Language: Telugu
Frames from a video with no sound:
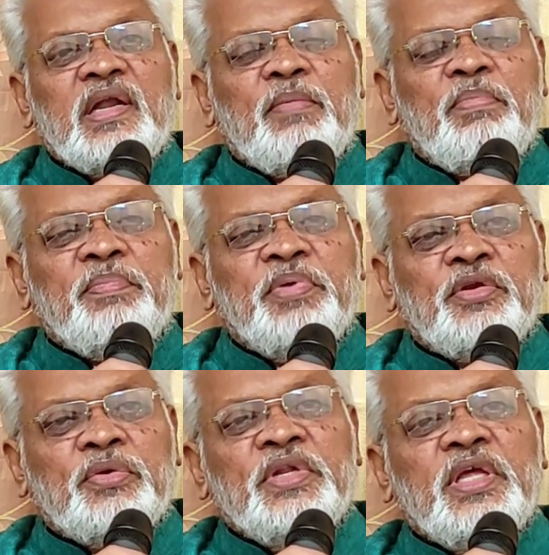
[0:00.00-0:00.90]
బట్టల డబ్బా
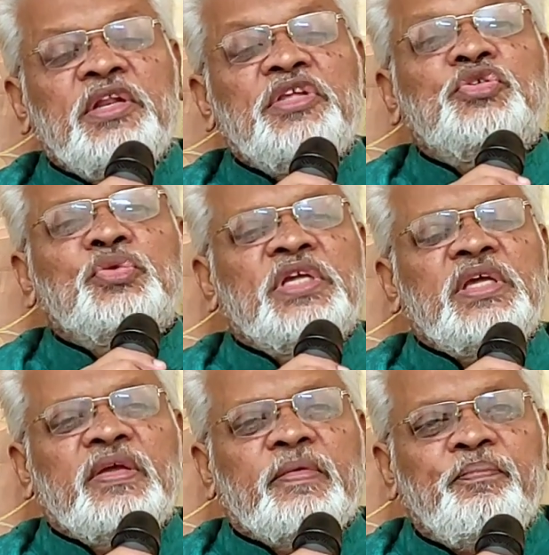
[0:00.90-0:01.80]
పెట్టుకుని
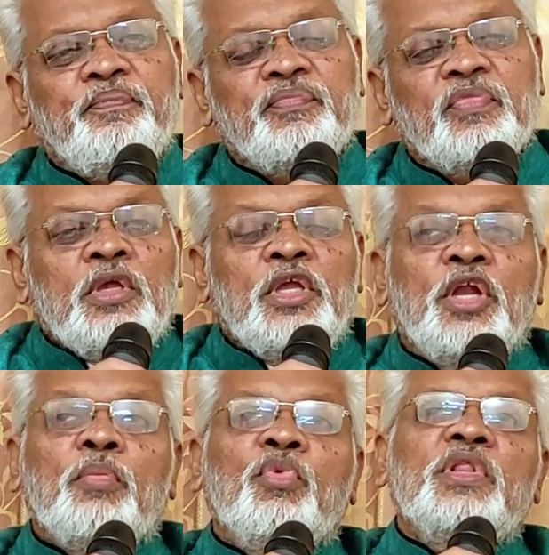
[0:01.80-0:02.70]
నించుని
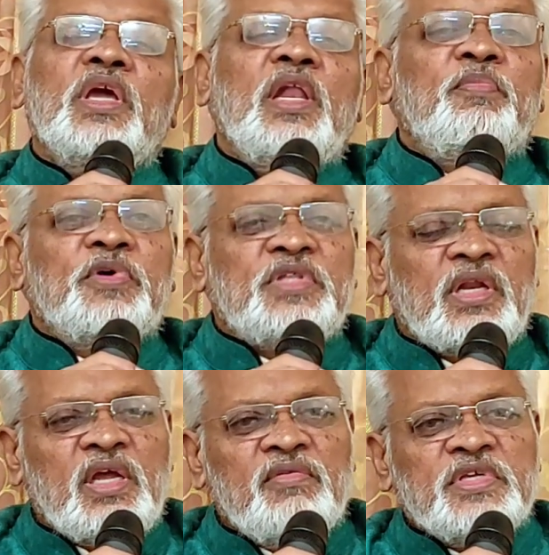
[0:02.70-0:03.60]
ఈడు
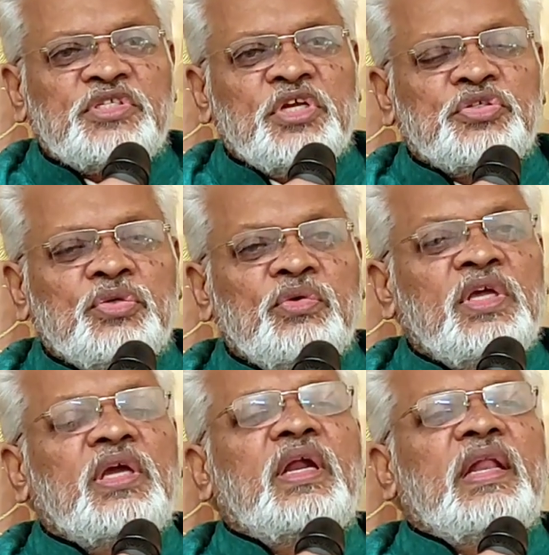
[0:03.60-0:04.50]
ముందుకెళ్ళిపోతే రైల్వే స్టేషను
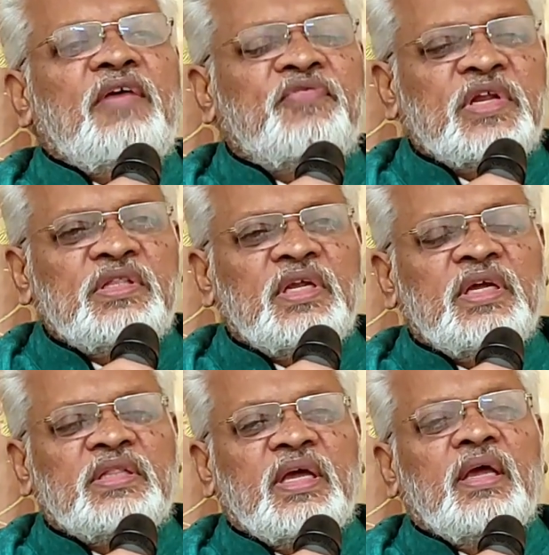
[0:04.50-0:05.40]
ఇక్కడ లెఫ్ట్కి
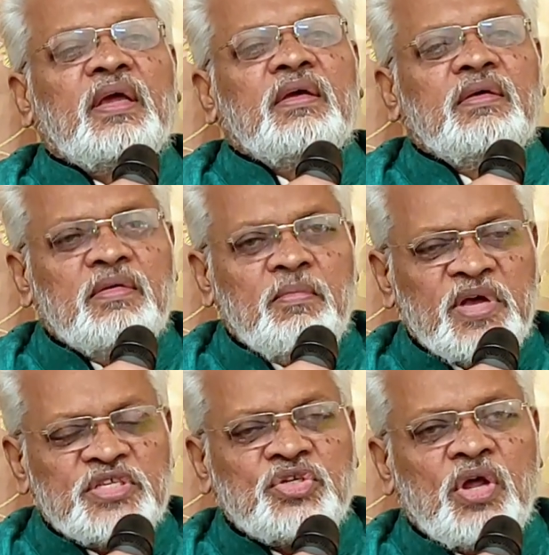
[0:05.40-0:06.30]
తిరిగితే
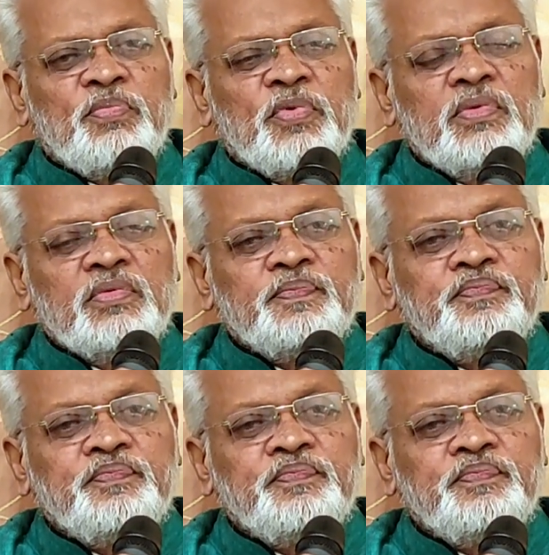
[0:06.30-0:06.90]
బస్ స్టాపు